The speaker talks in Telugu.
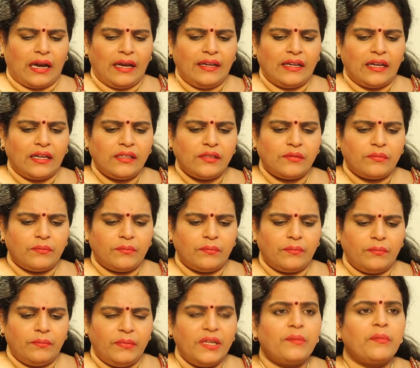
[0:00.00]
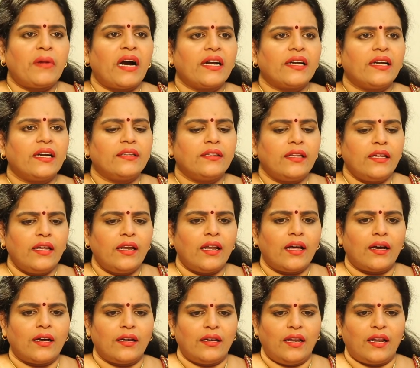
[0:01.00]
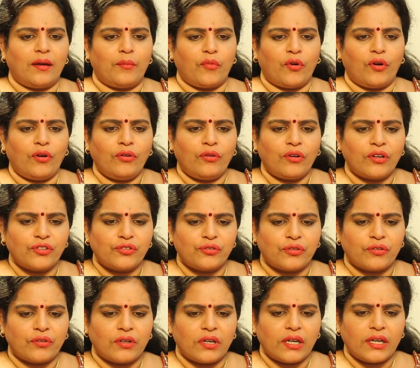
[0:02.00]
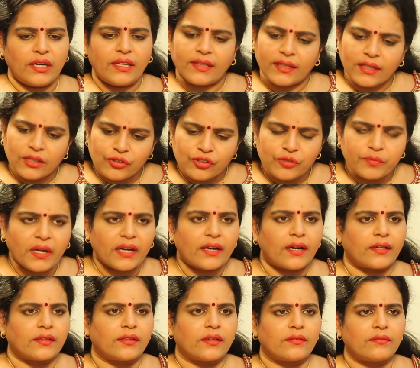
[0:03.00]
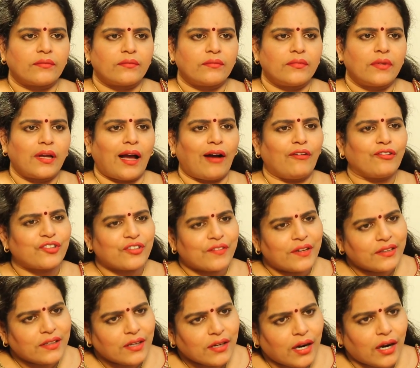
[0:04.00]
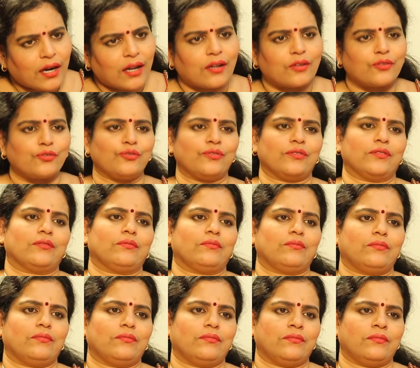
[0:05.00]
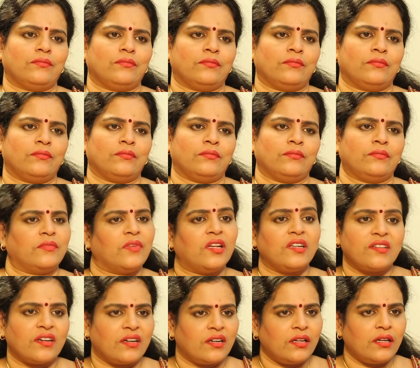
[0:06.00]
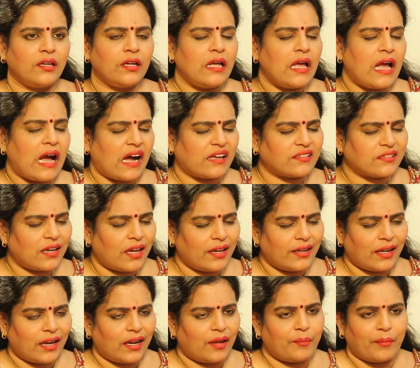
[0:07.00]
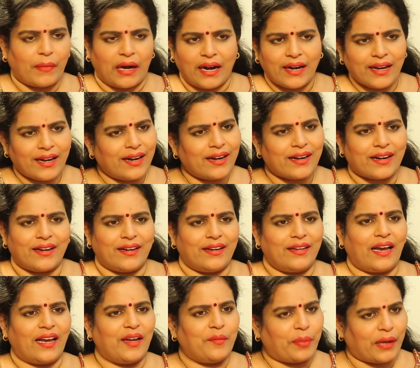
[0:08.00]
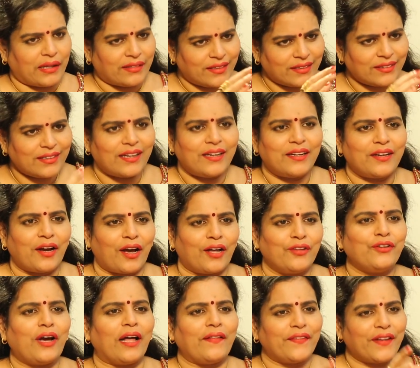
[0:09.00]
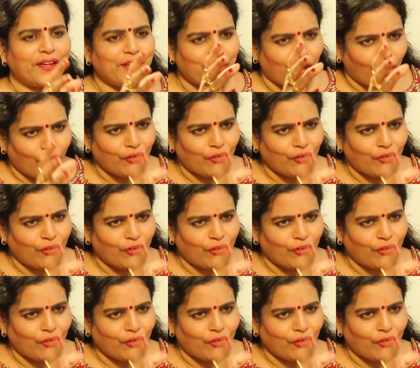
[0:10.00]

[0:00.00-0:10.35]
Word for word: ఆయన మీరు మాట్లాడితే ఇలా ఇలా మొహం కూడా చూడకుండా కిందకి చూసి మాట్లాడతారు అవసరం అయితేనే కళ్ళల్లో చూస్తారు తెలుసండి అసలు ఆయన అలా మాట్లాడరండి ఆయన పద్ధతి ఆయన కాదు అందరినీ